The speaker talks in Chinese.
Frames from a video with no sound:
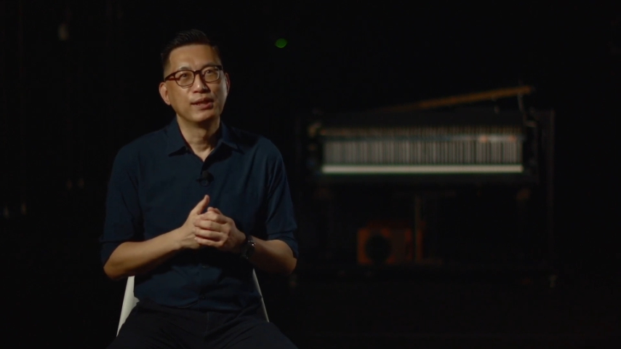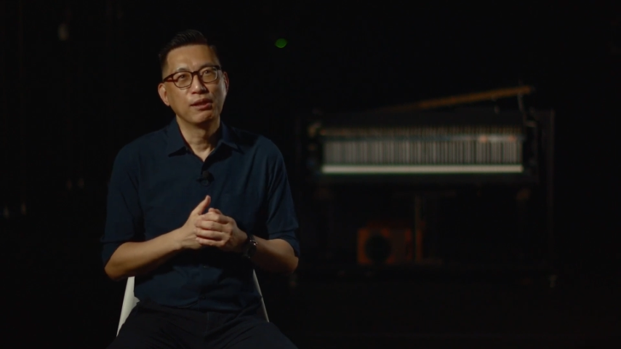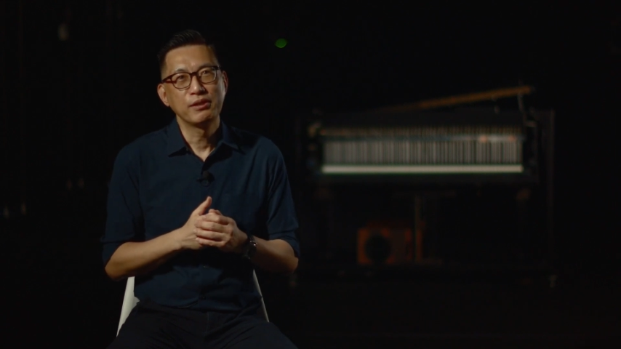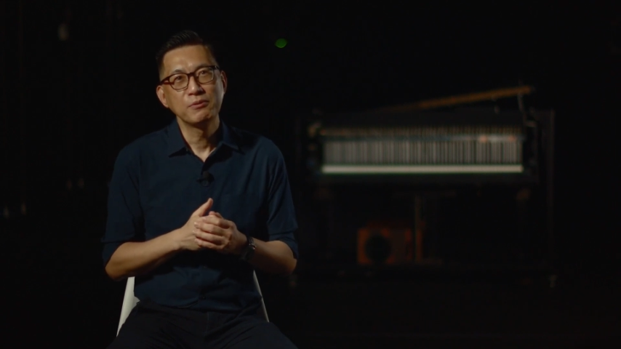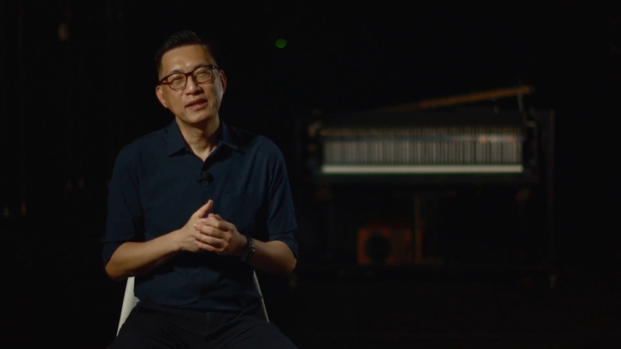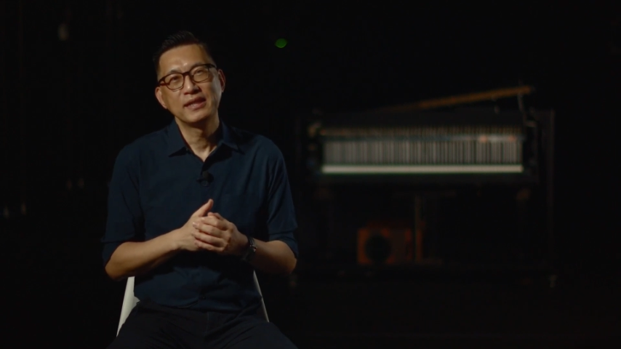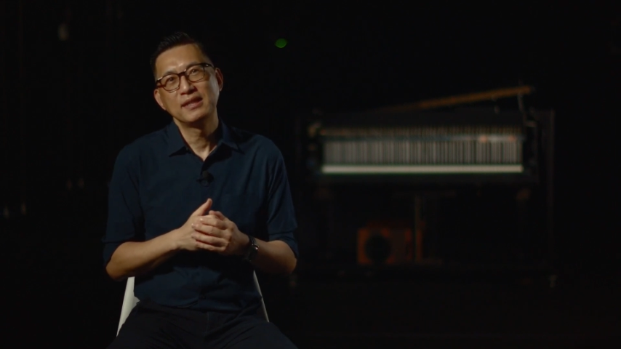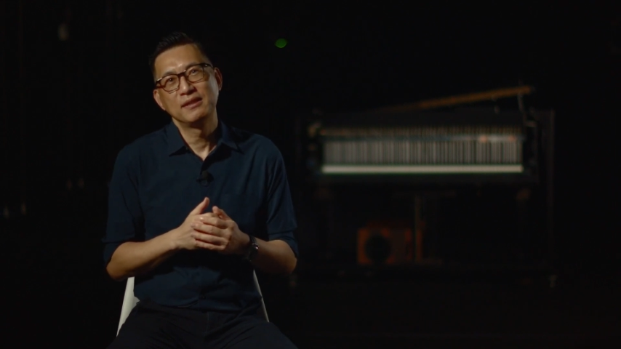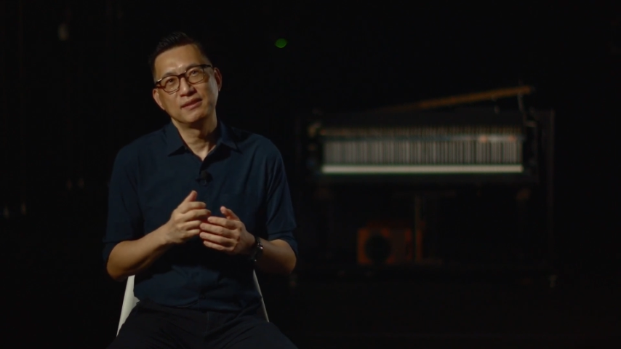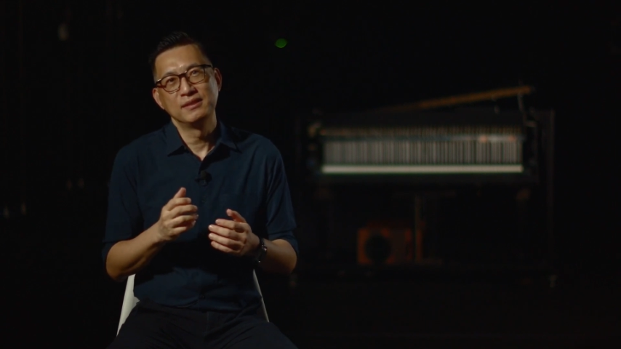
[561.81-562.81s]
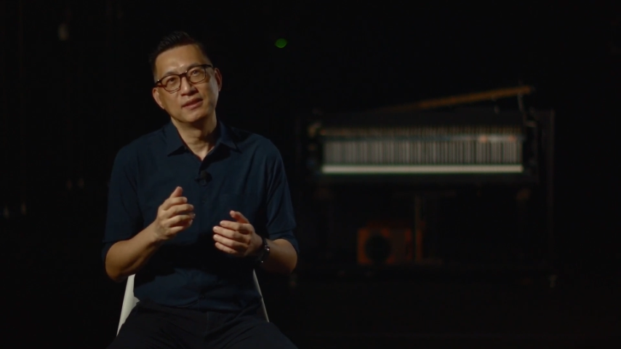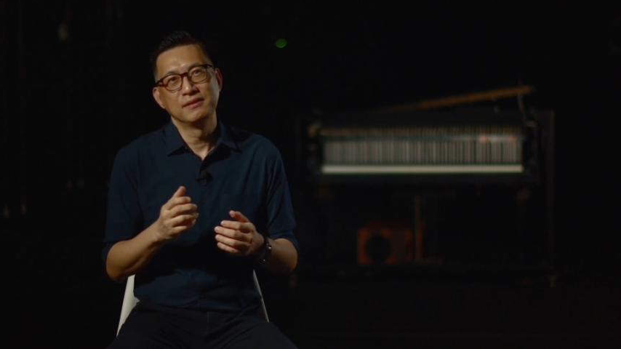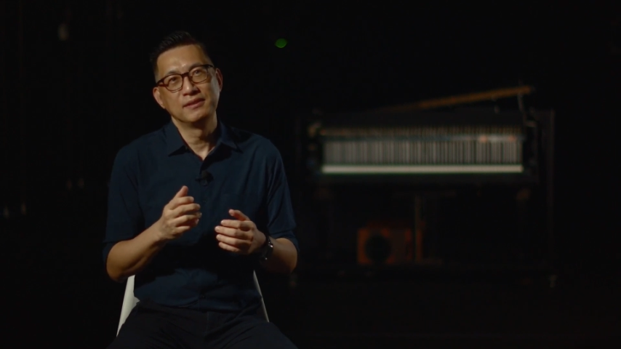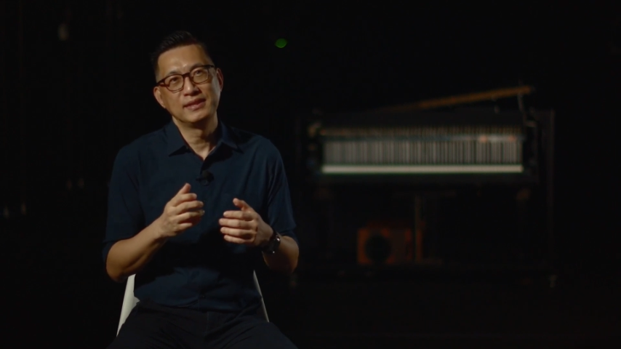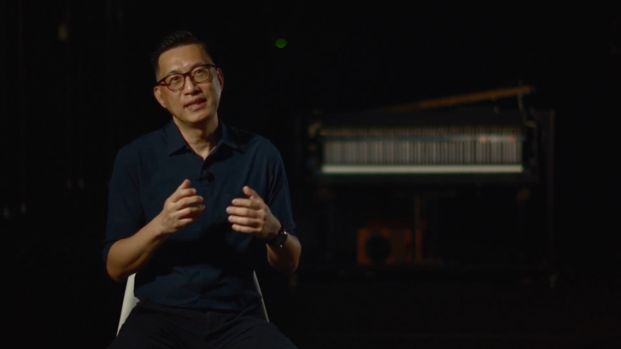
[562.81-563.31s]
然后另外当然，
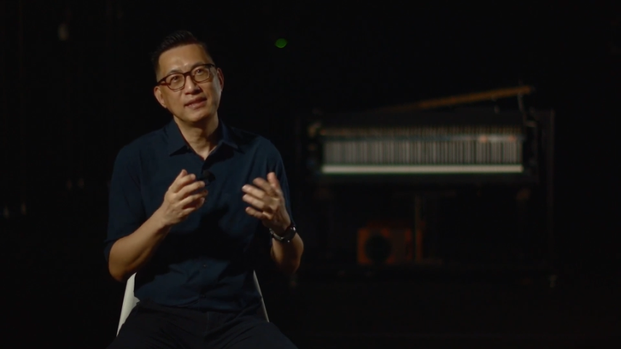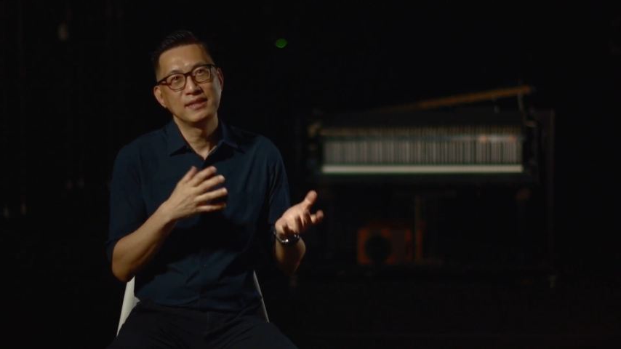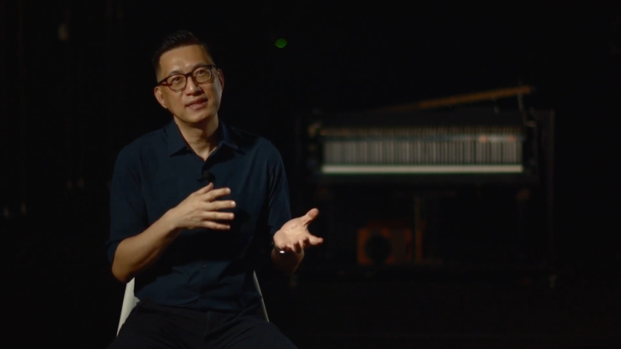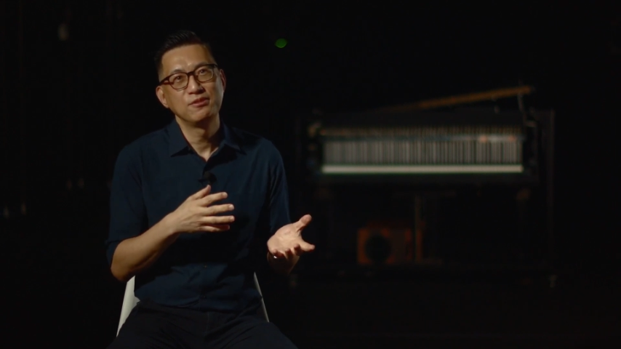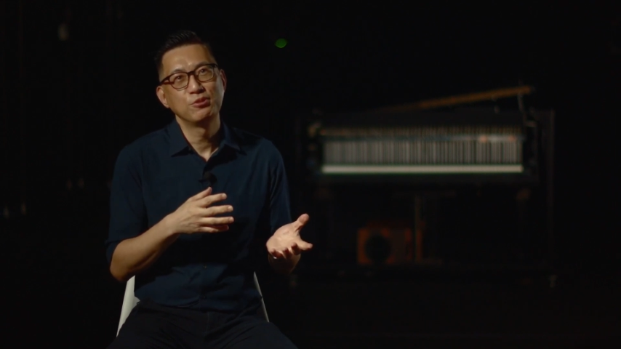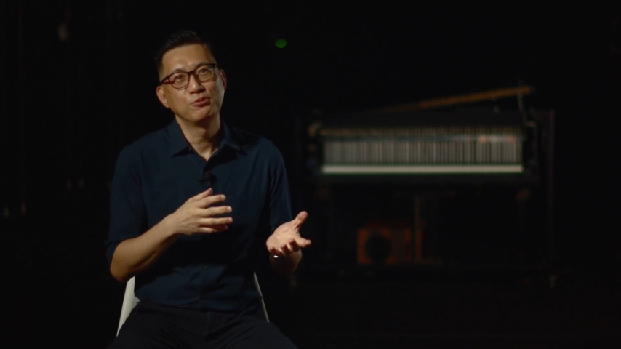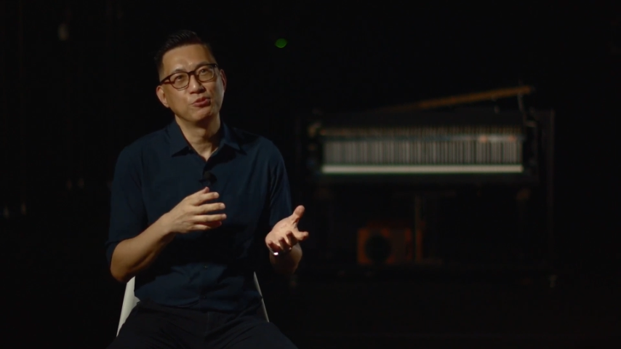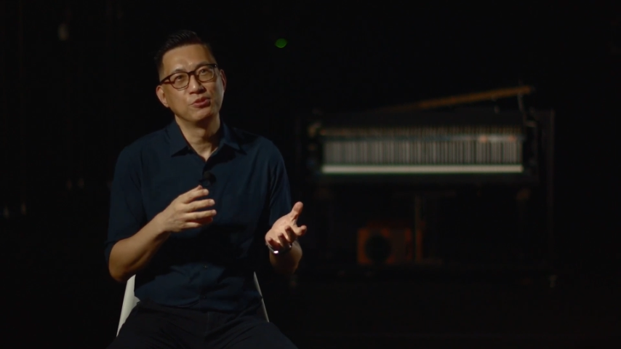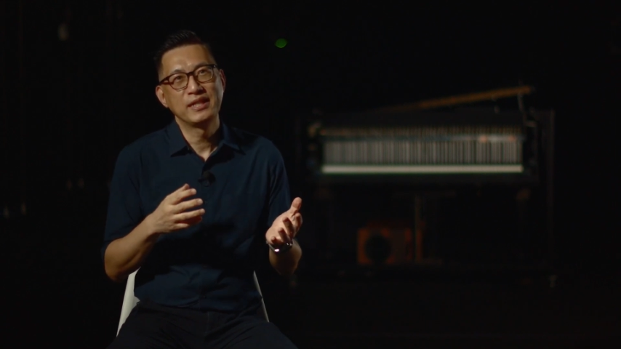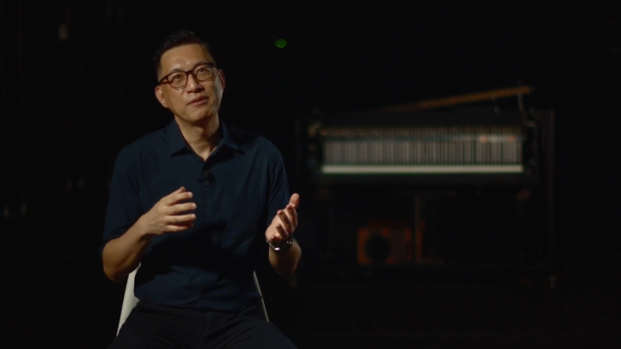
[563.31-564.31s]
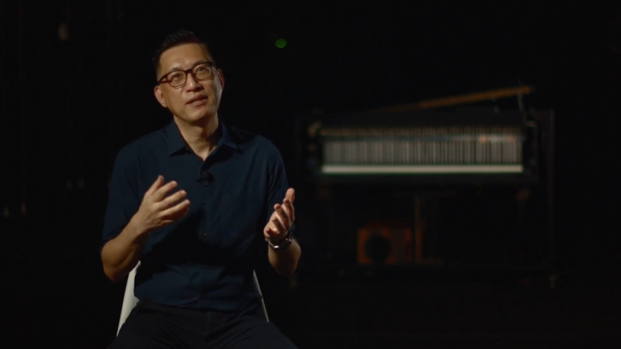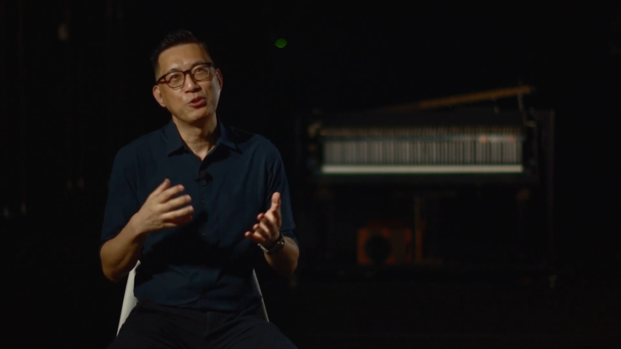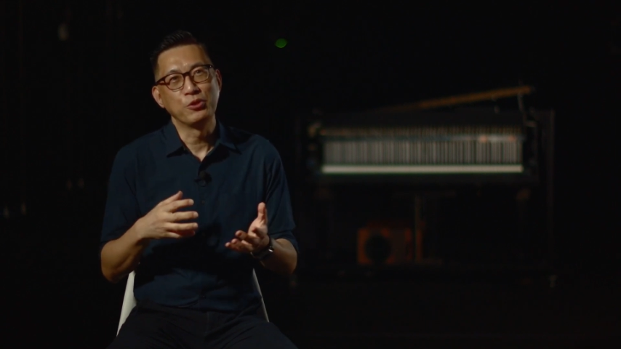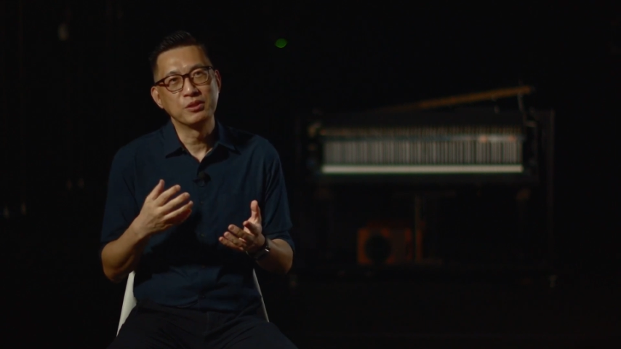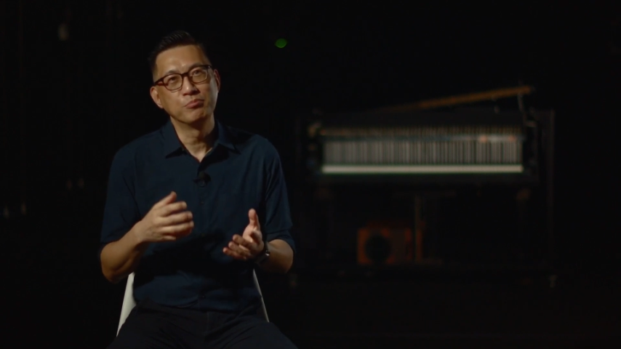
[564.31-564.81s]
呃，盐田千春，我觉得另外
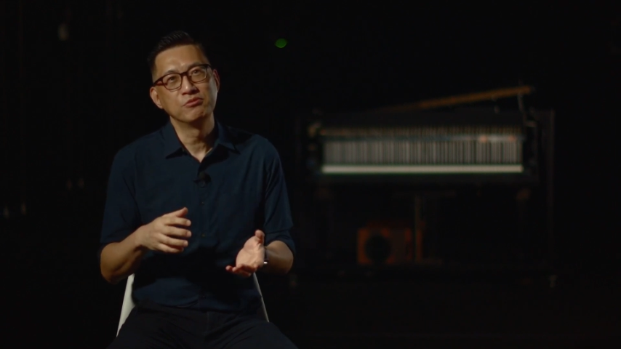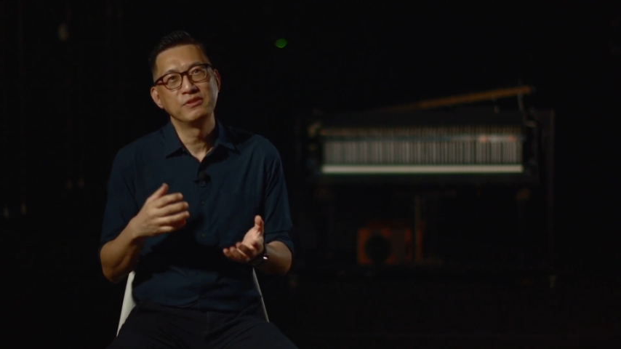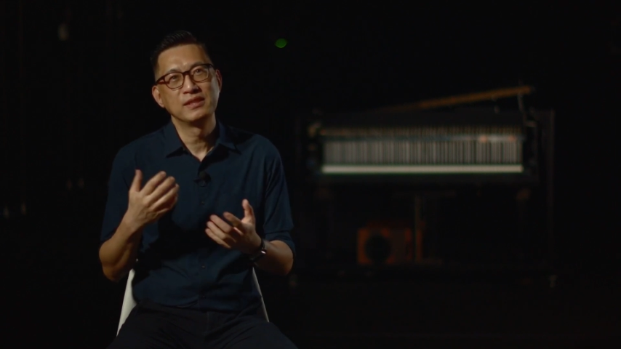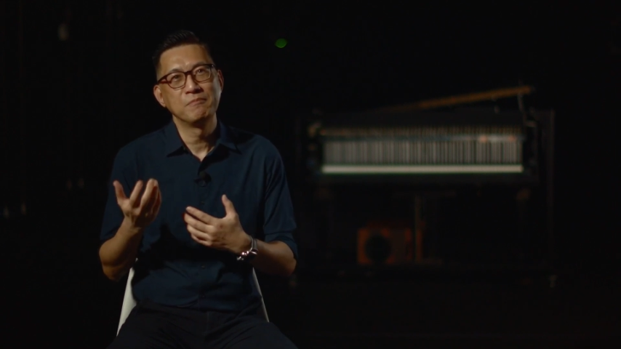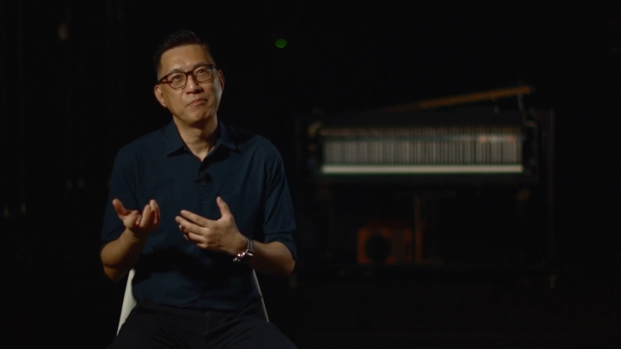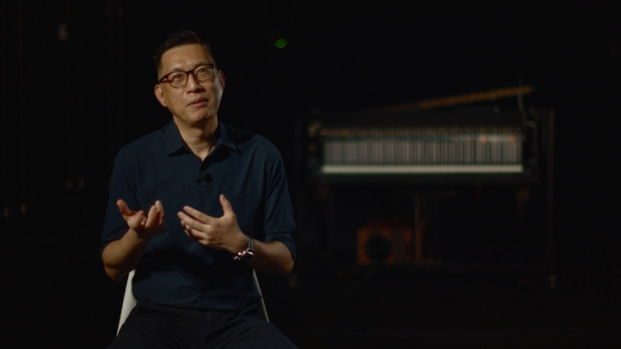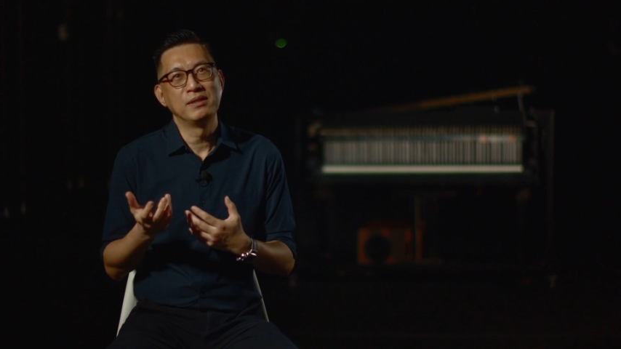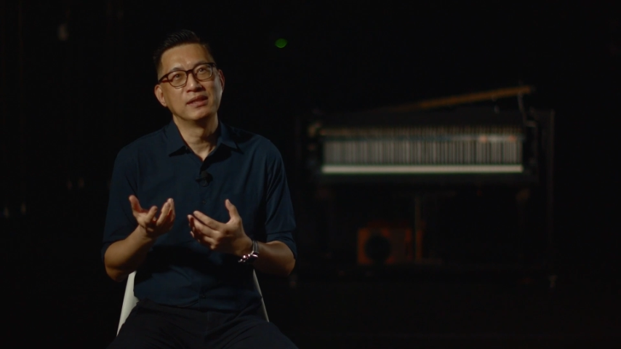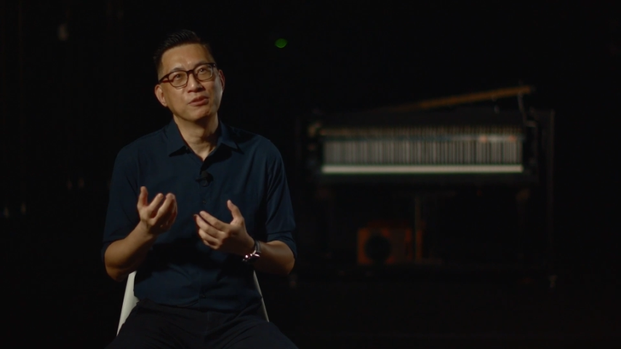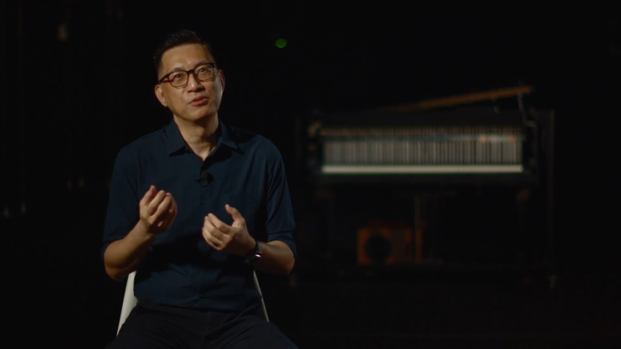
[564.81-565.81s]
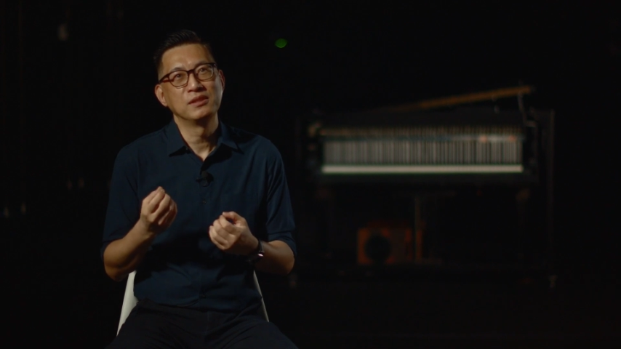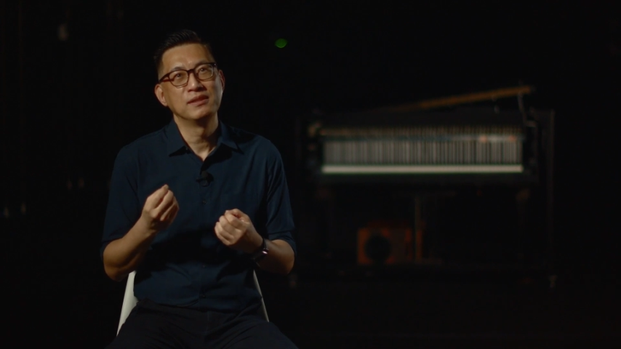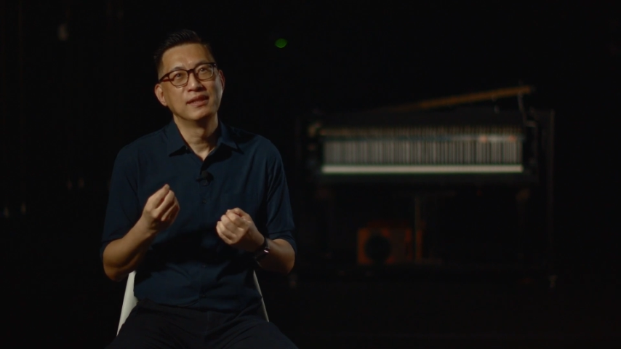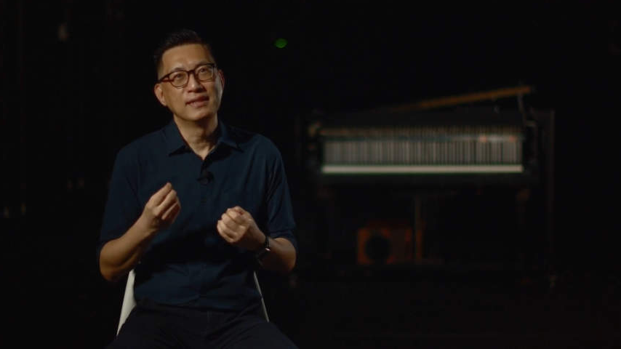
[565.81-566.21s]
有一个部分跟坂本龙一，